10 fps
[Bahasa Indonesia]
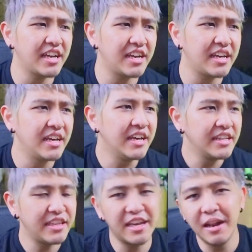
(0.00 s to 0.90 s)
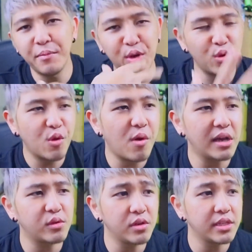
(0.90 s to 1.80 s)
kayak tinggal menunggu
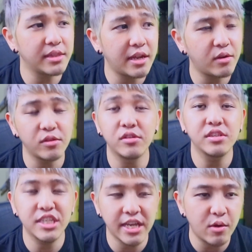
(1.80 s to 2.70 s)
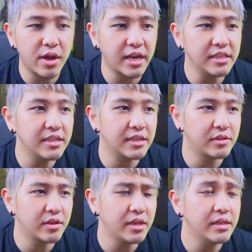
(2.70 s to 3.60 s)
waktu kita nonton si Zero One aja
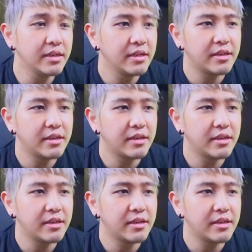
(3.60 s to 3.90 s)
gitu ya.